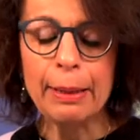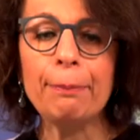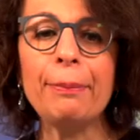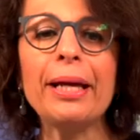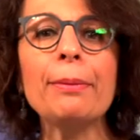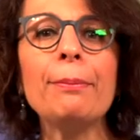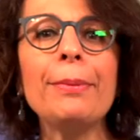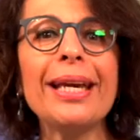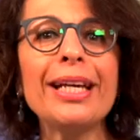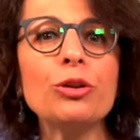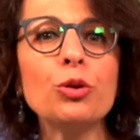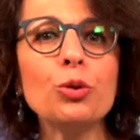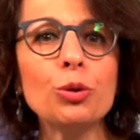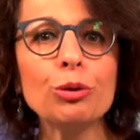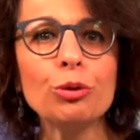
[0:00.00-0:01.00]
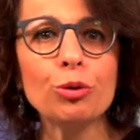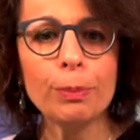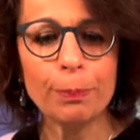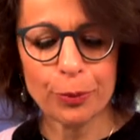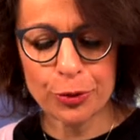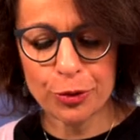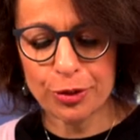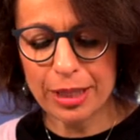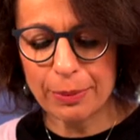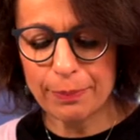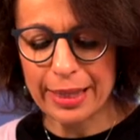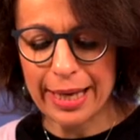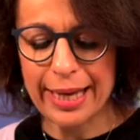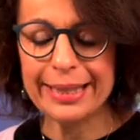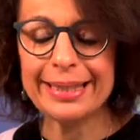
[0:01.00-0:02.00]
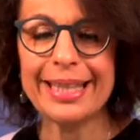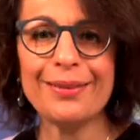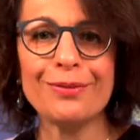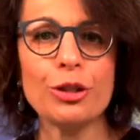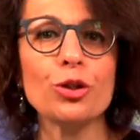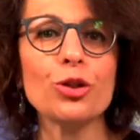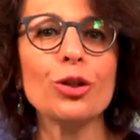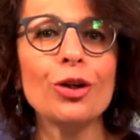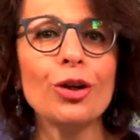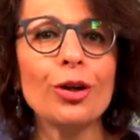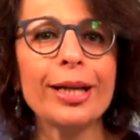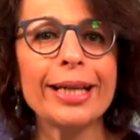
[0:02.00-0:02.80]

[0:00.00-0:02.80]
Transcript: Per me tutto è possibile, devi solo